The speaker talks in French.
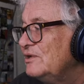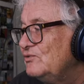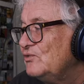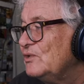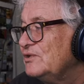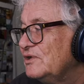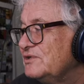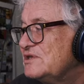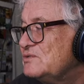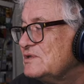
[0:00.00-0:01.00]
Ils fondent en
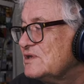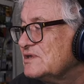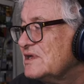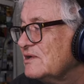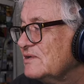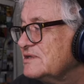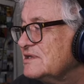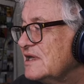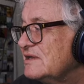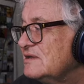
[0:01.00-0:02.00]

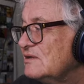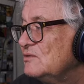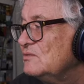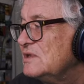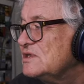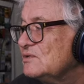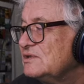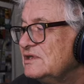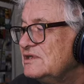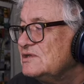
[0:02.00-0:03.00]
1857 une maison
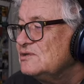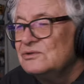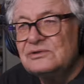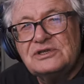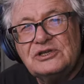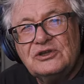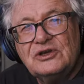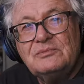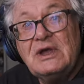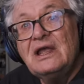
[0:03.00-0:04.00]
d'édition qu'ils
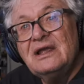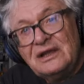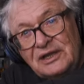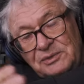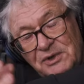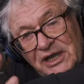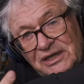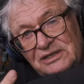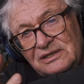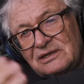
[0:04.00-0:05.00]
nomment
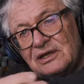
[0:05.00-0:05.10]
Librairie.